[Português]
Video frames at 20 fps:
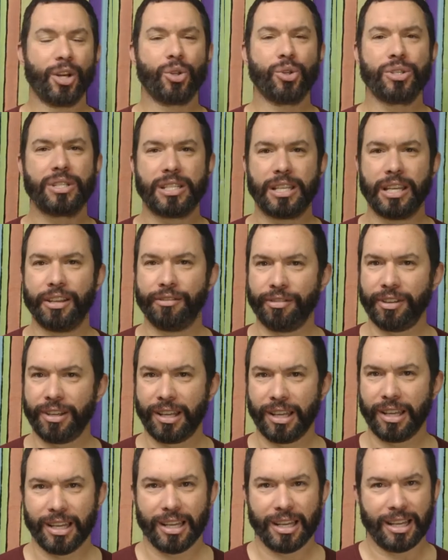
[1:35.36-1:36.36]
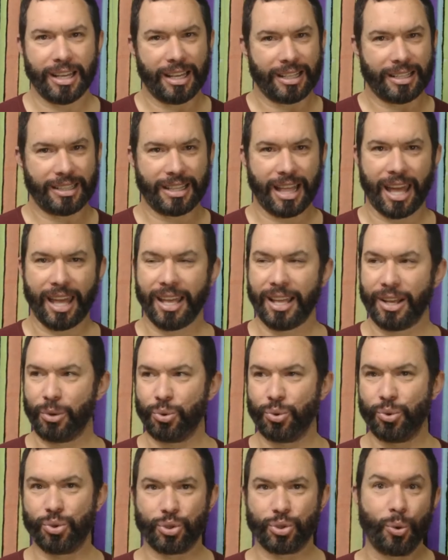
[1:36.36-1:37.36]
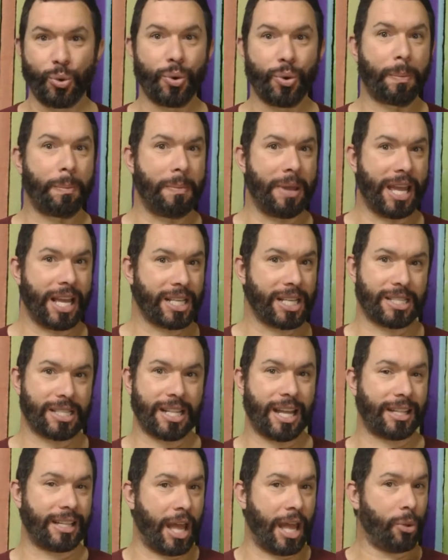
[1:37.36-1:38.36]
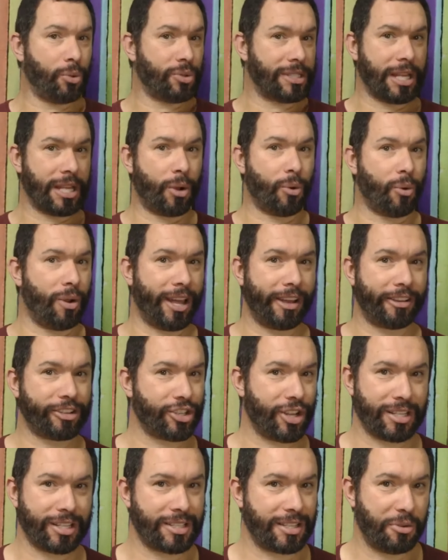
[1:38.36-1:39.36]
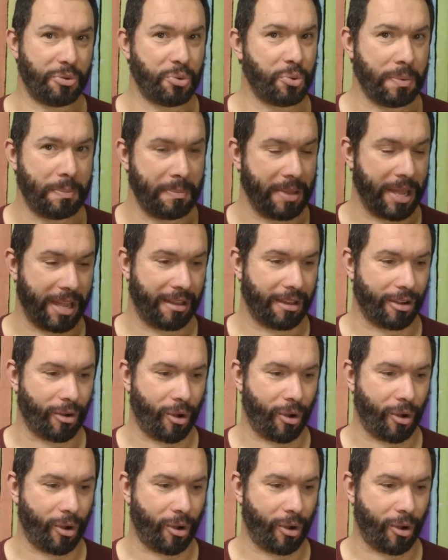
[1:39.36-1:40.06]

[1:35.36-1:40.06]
Inclusive, tem os gourmets, né? Até os sacolé já são gourmet